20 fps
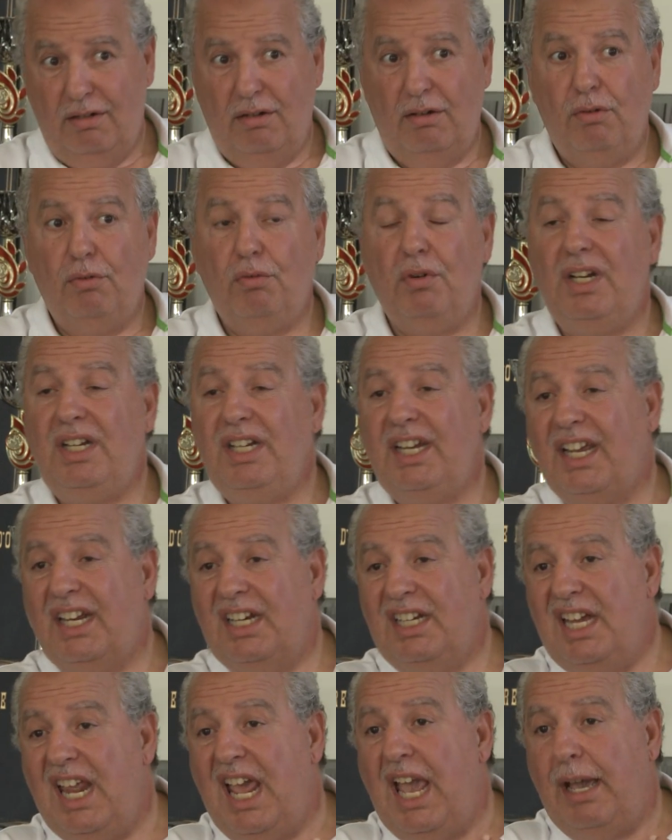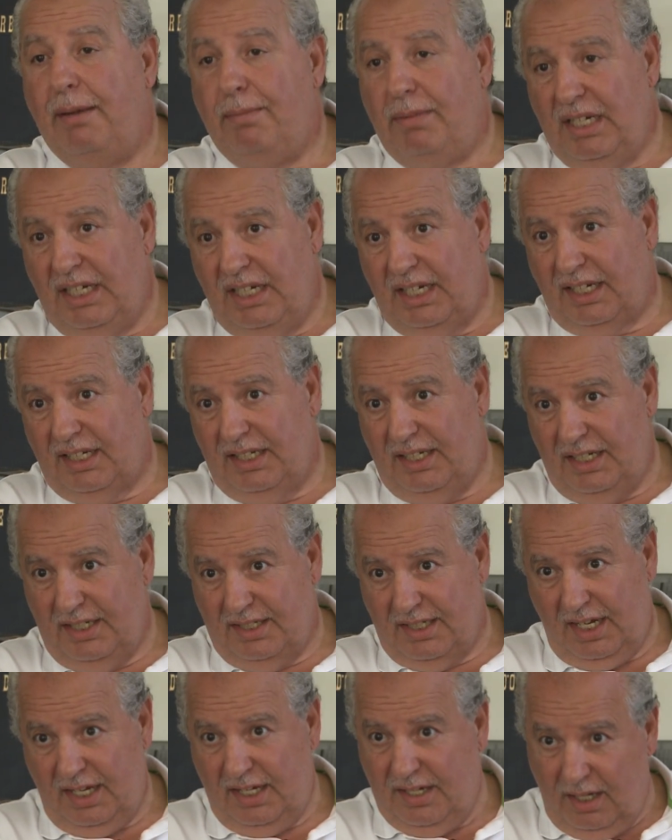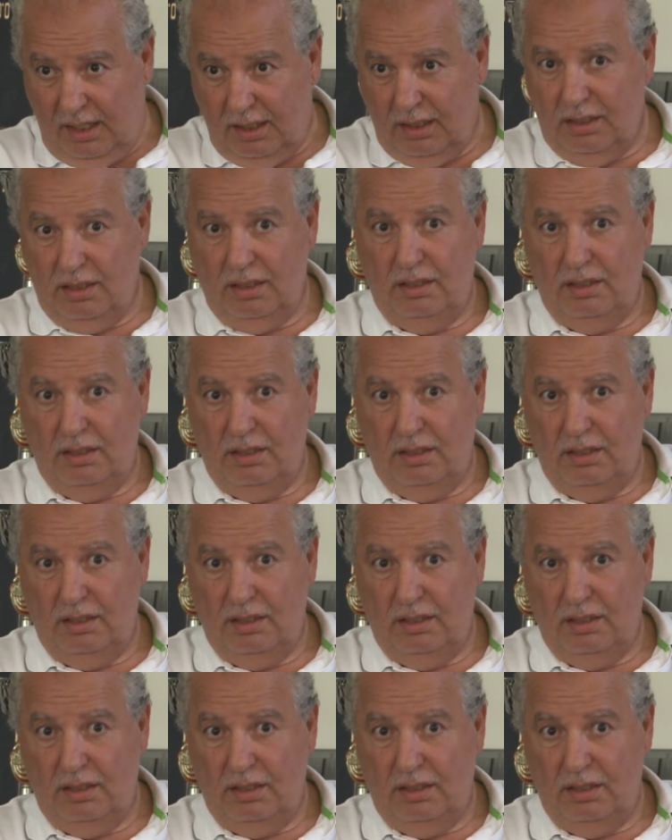هو اللي اللعابه اللي خليت انا